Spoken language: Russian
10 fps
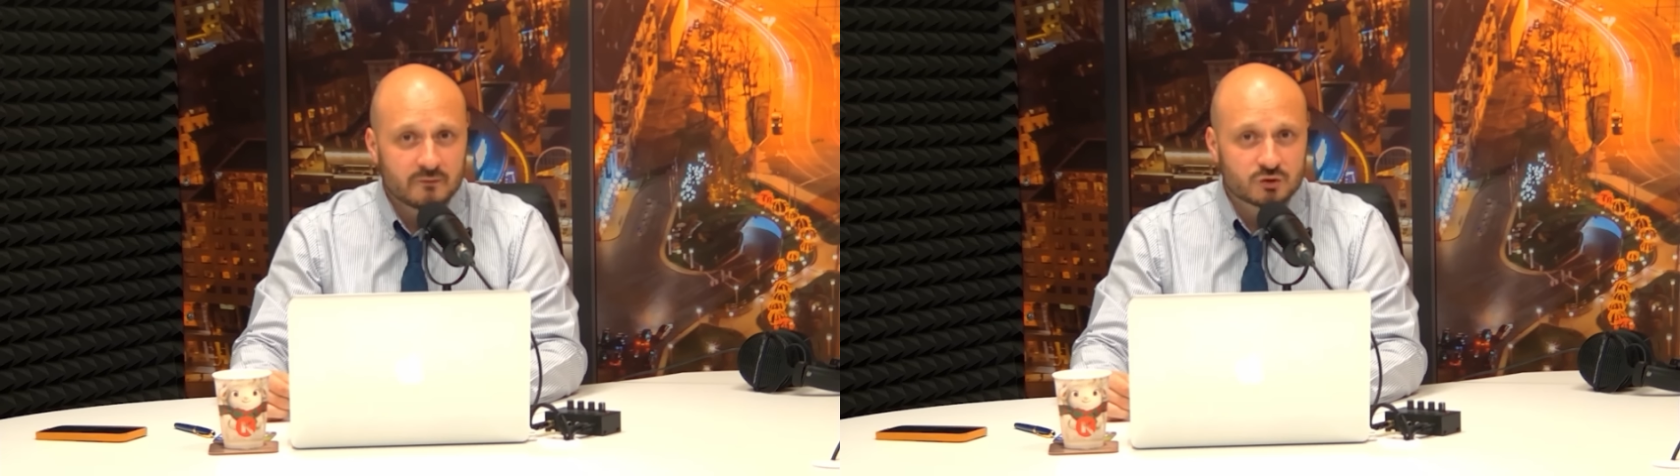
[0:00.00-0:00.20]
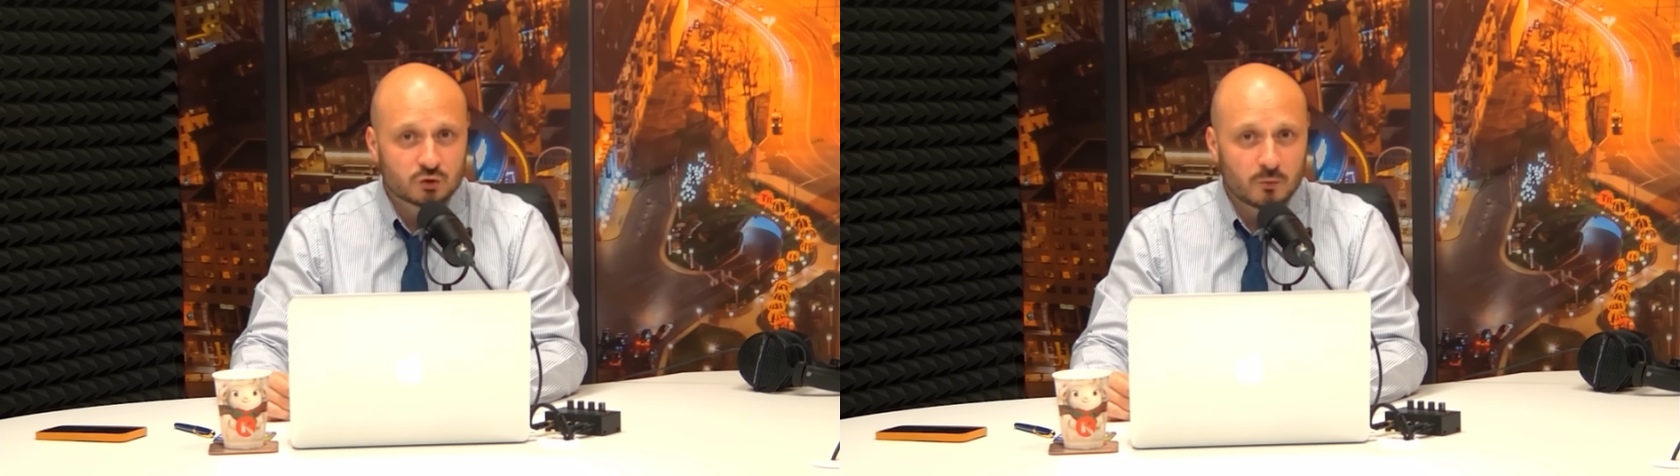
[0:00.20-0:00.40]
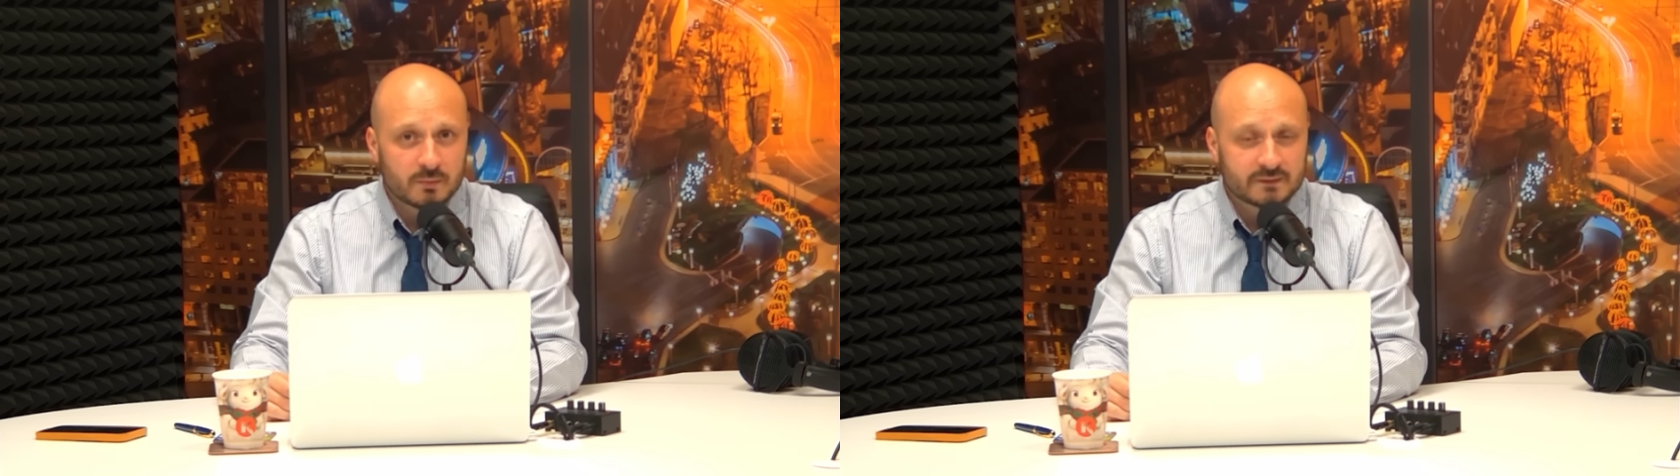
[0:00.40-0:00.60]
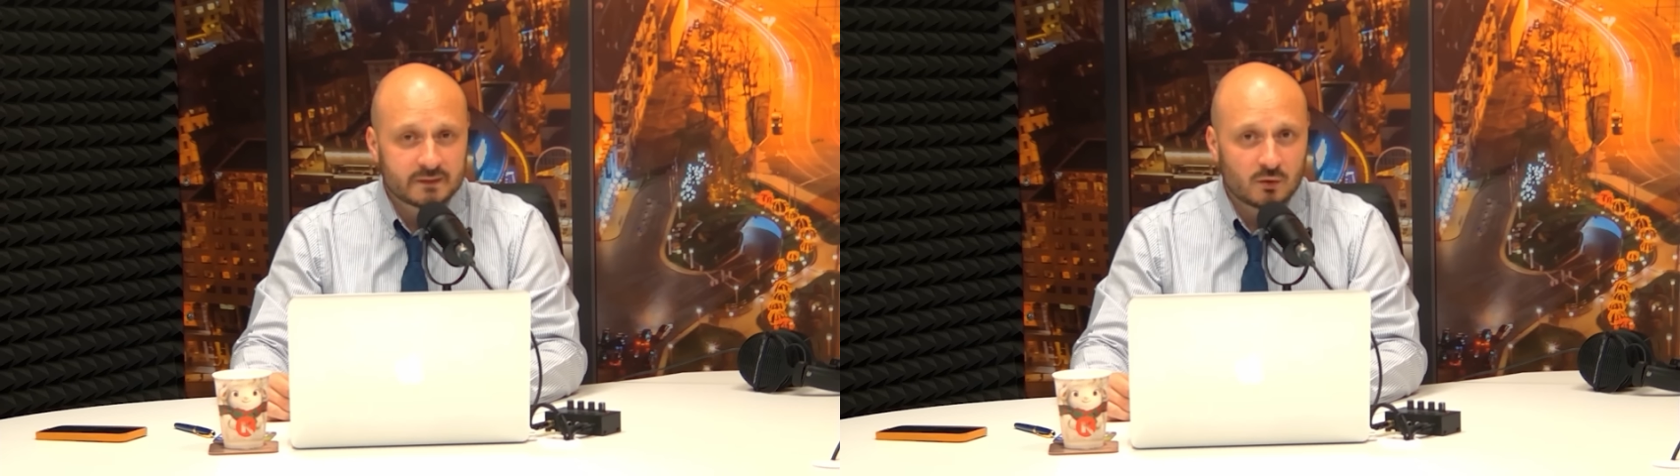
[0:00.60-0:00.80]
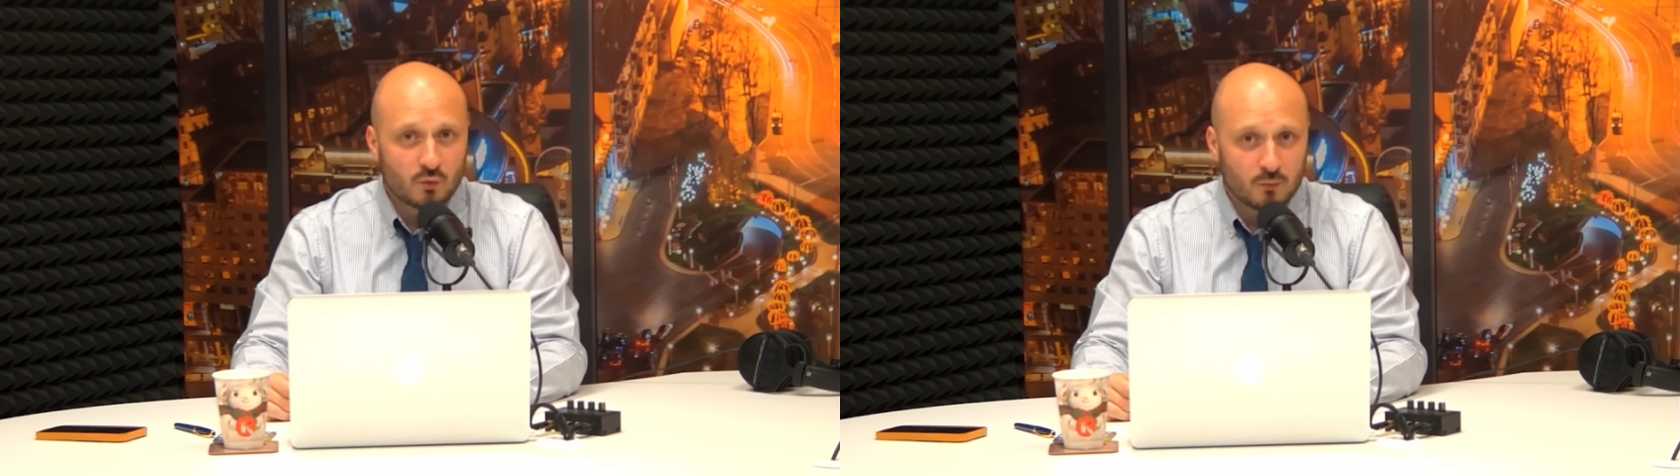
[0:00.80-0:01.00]
в
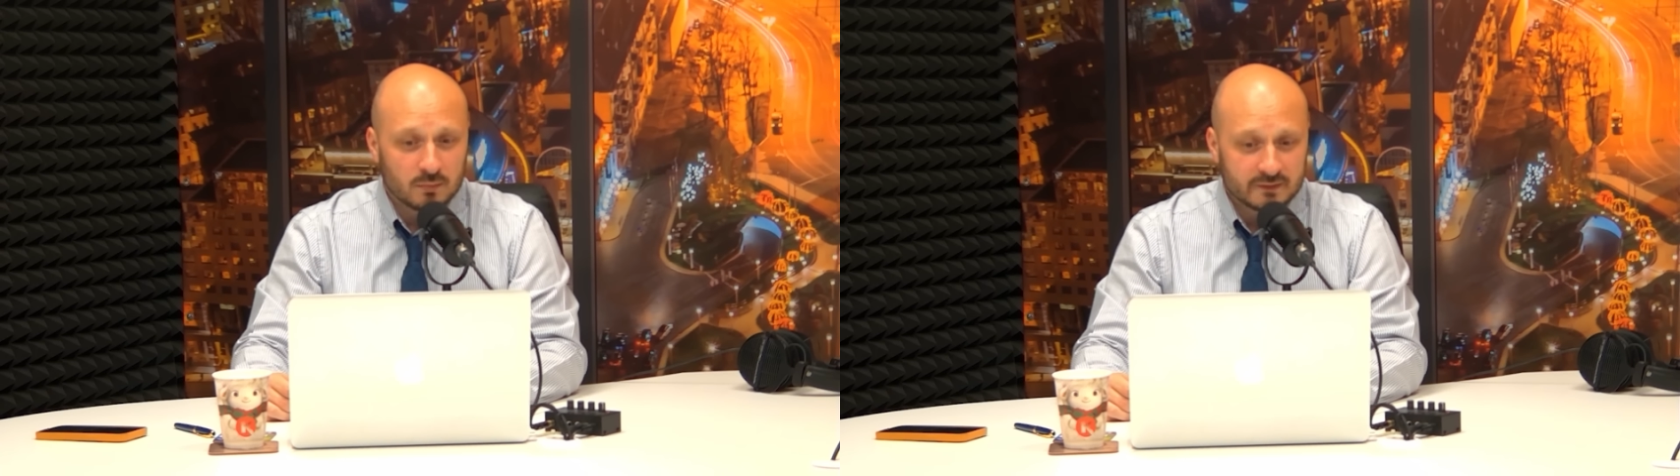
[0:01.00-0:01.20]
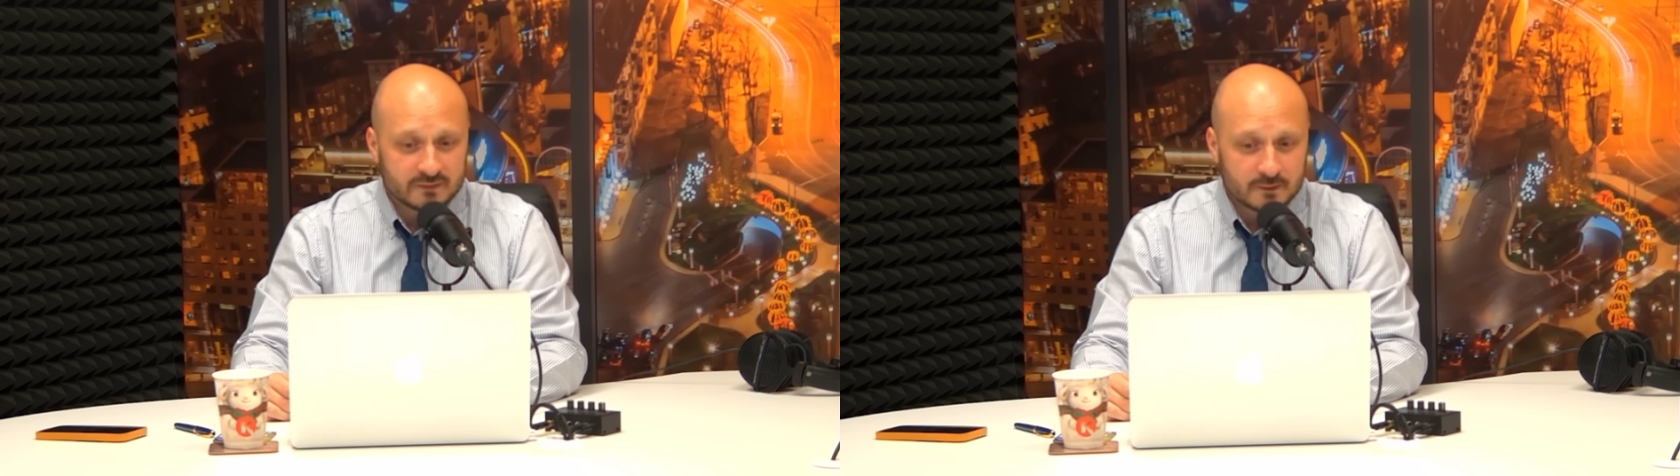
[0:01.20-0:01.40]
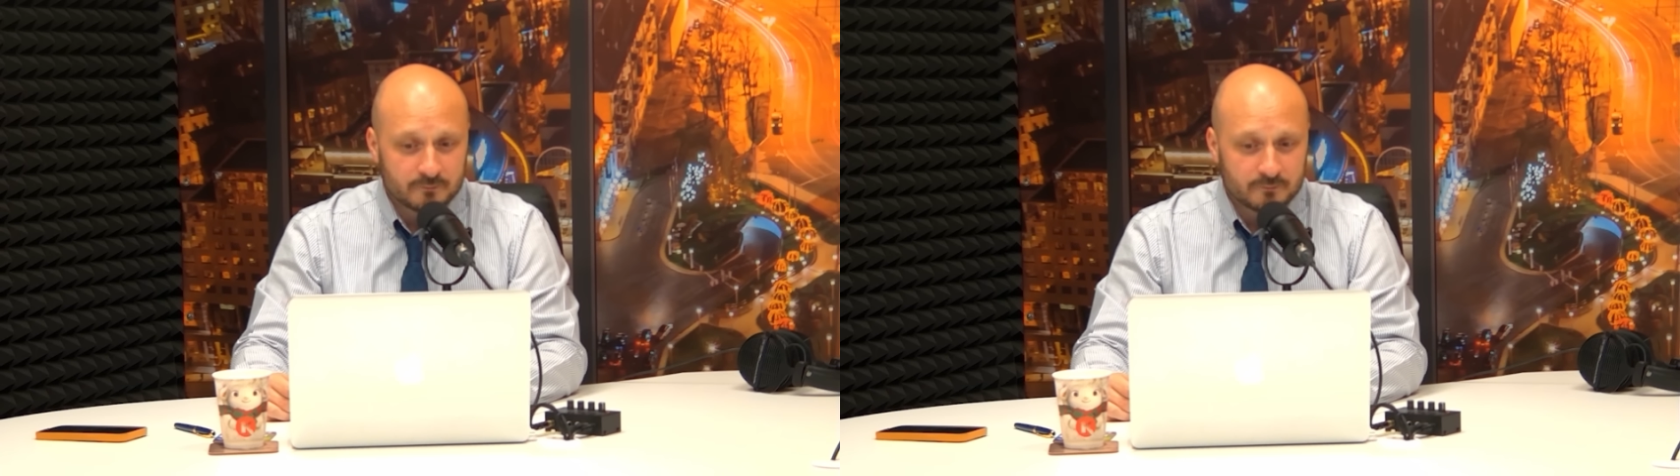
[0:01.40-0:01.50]
Житомирской области